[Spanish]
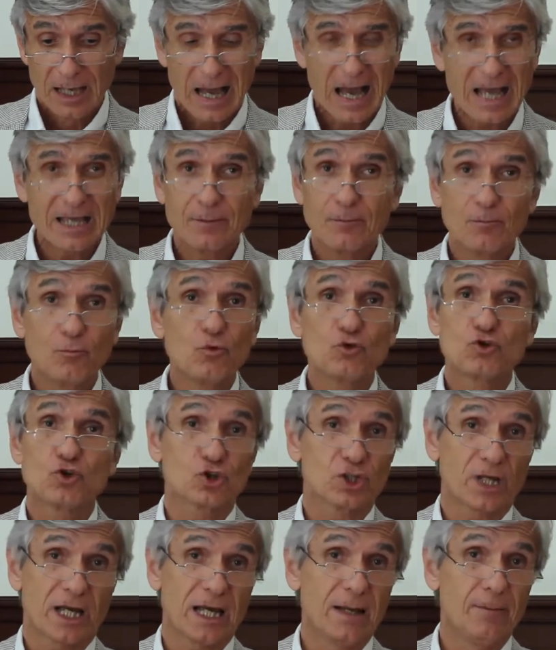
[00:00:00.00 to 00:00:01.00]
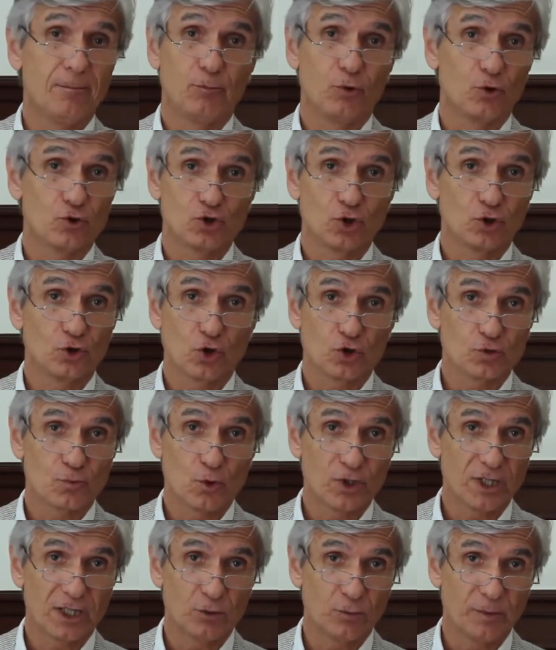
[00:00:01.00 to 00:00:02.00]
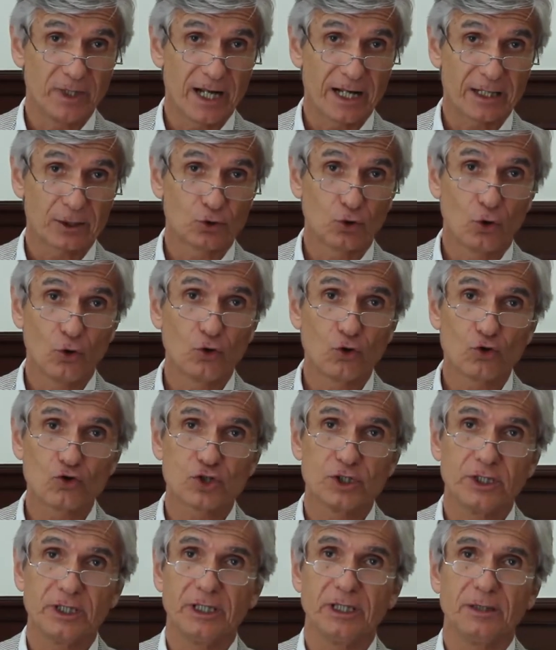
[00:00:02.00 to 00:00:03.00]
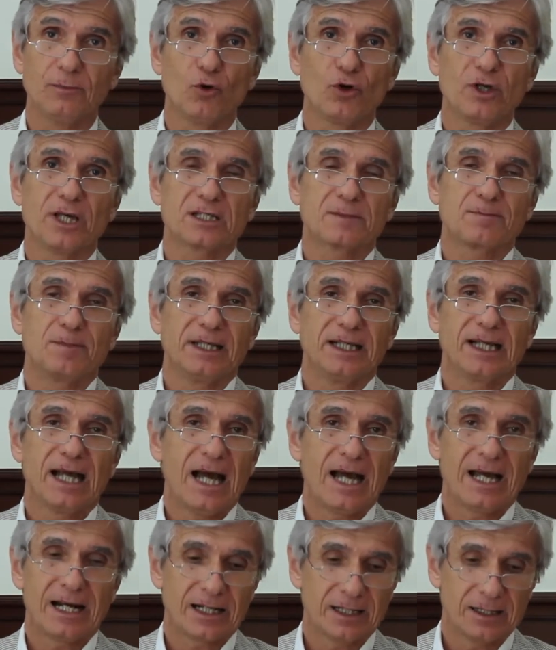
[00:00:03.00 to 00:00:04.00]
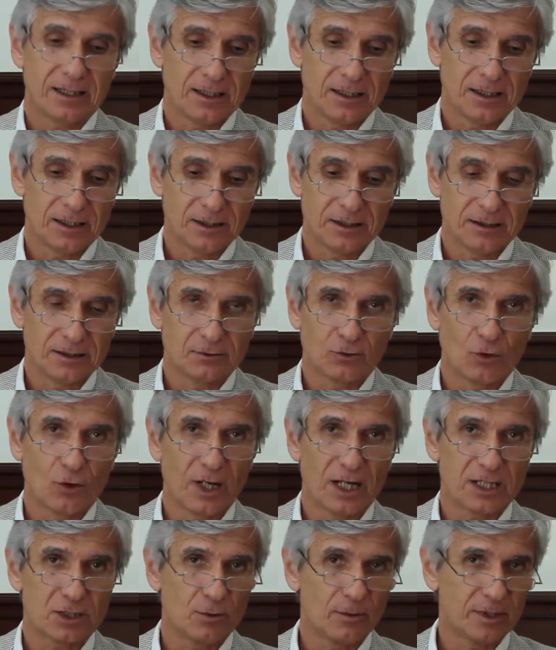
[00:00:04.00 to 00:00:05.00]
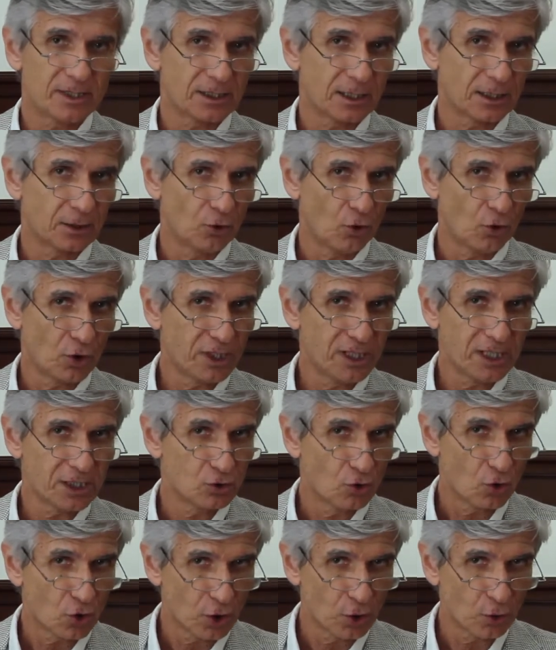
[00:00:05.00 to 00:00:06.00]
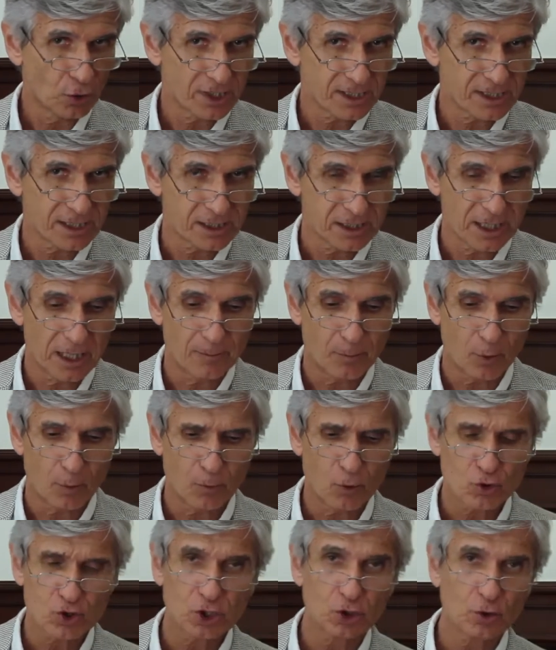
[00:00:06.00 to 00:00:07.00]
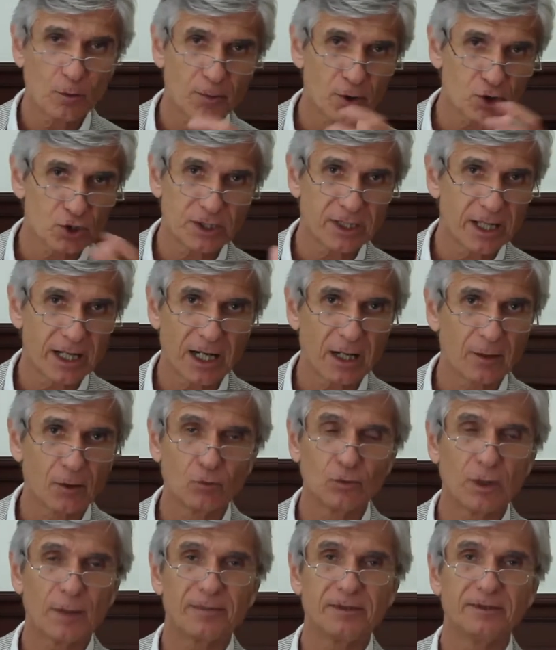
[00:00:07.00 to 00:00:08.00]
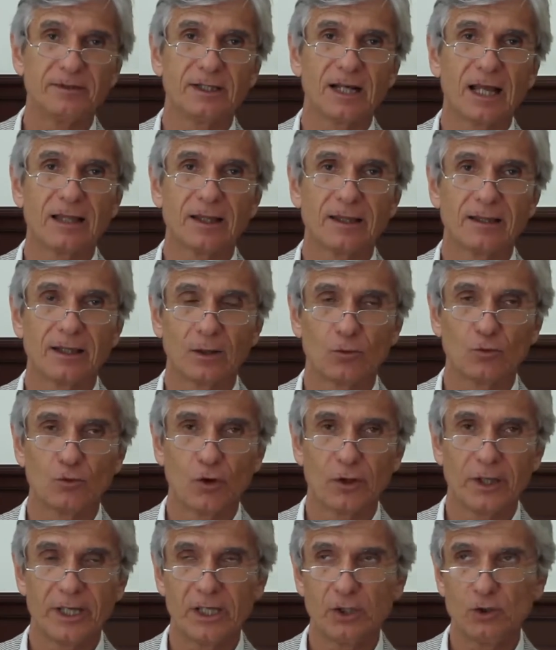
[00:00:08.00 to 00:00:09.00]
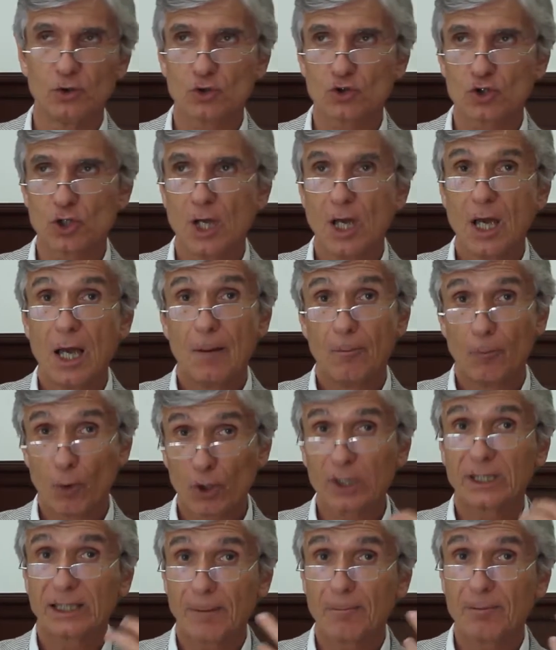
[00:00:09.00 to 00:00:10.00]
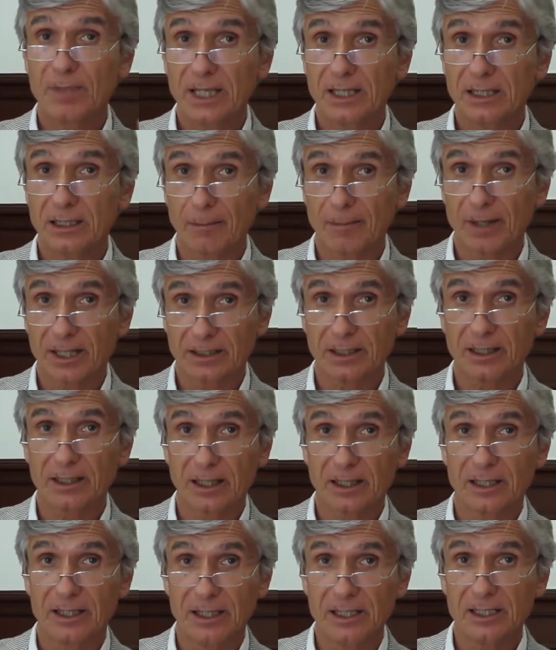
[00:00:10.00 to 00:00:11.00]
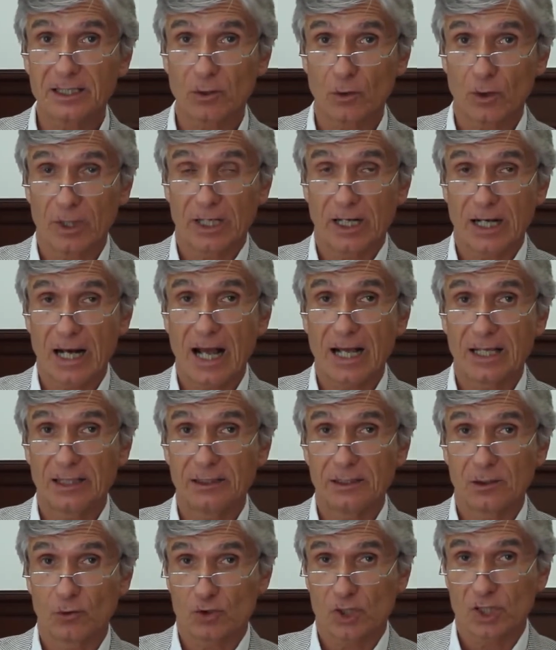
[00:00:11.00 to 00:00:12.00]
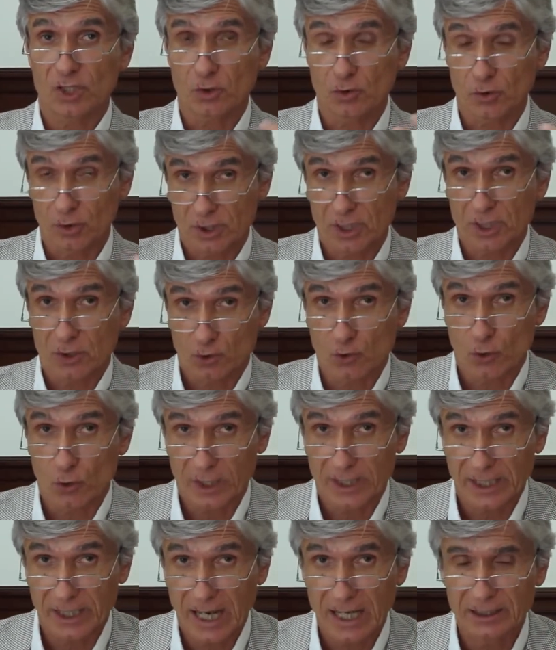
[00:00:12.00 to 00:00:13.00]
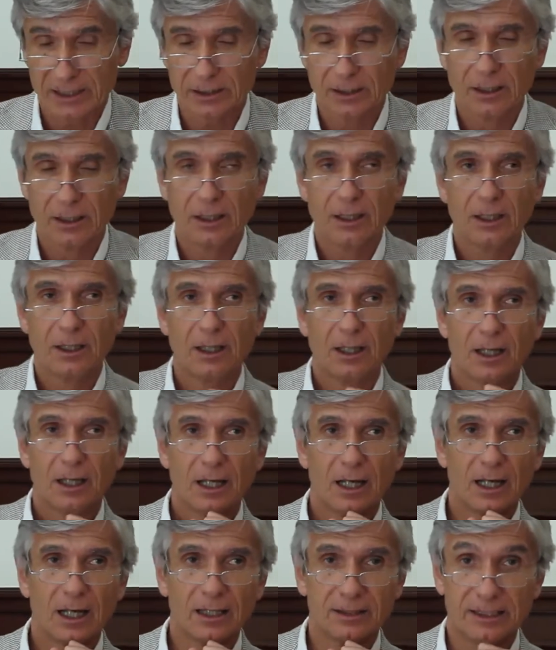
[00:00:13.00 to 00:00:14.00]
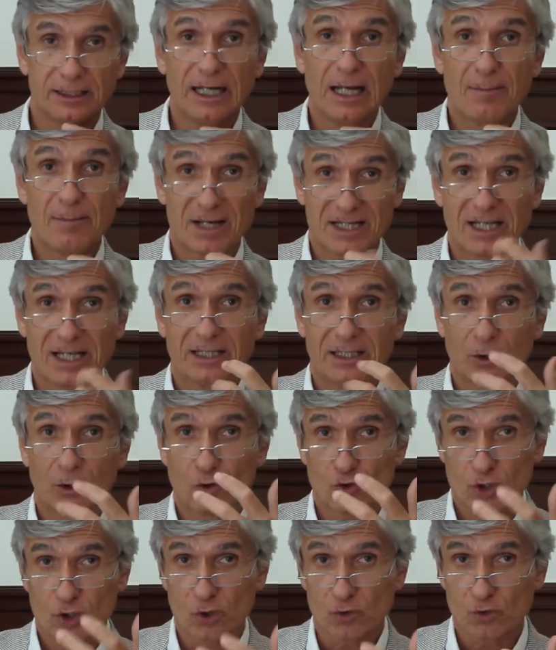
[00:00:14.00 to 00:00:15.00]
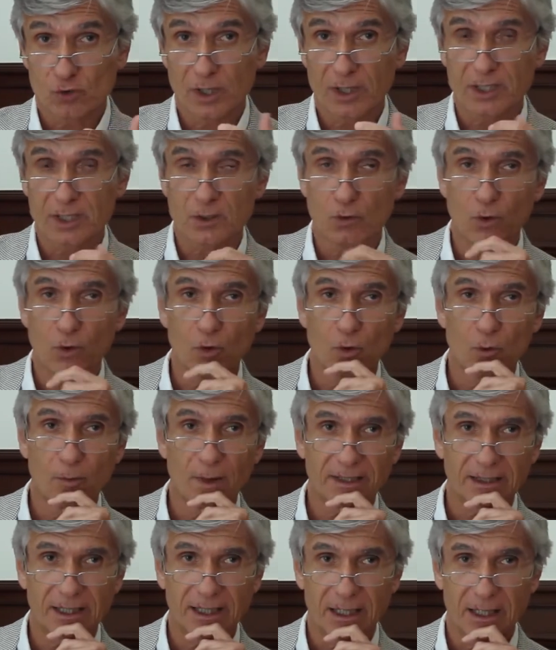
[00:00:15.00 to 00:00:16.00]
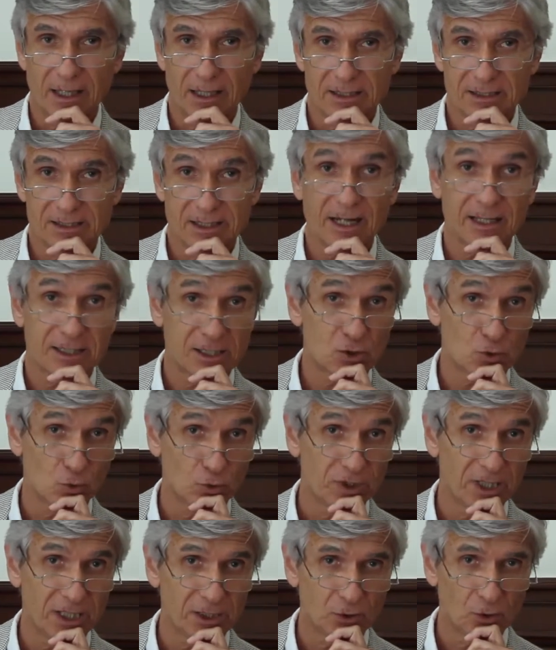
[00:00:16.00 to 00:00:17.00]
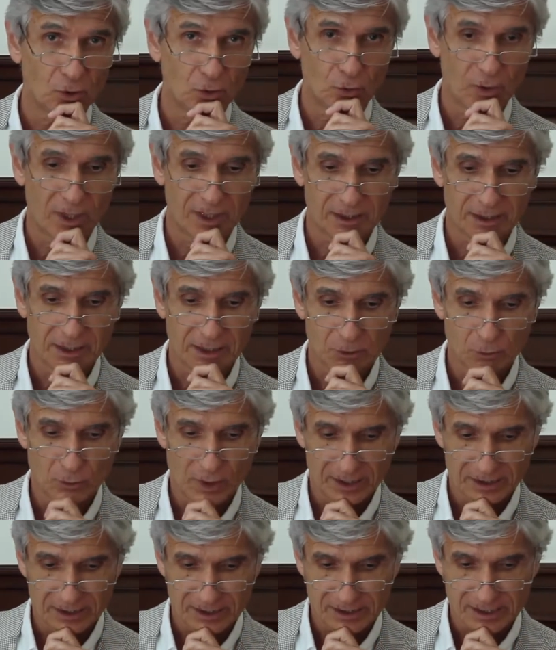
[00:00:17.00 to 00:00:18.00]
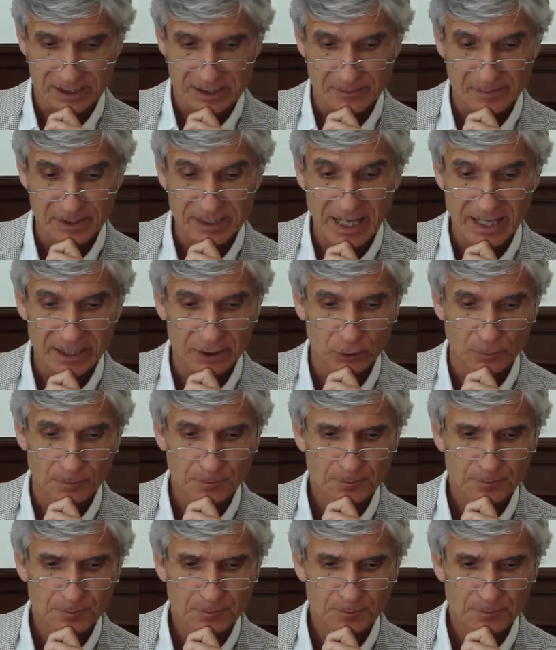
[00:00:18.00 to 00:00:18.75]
Hay muchos ejemplos, yo no los voy a enumerar todos, ni voy a explicar eh, todas las nuevas tecnologías, no creo que este sea el propósito, pero sí daré alguna pincelada de alguno de ellos, porque también a partir de aquí sugerirán, o se, surgirán eh, dilemas éticos que ustedes luego van a estar discutiendo durante, durante este seminario.